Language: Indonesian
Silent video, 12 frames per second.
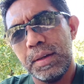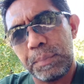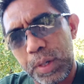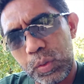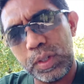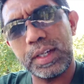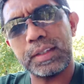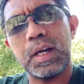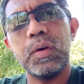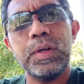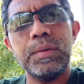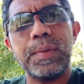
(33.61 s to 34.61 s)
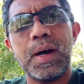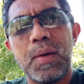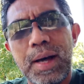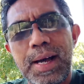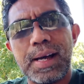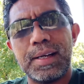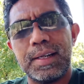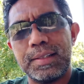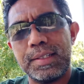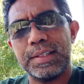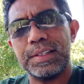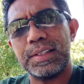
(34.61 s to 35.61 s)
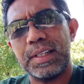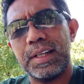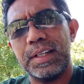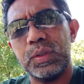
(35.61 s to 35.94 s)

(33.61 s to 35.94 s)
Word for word: Perlu diketahui bahwa akar kekristenan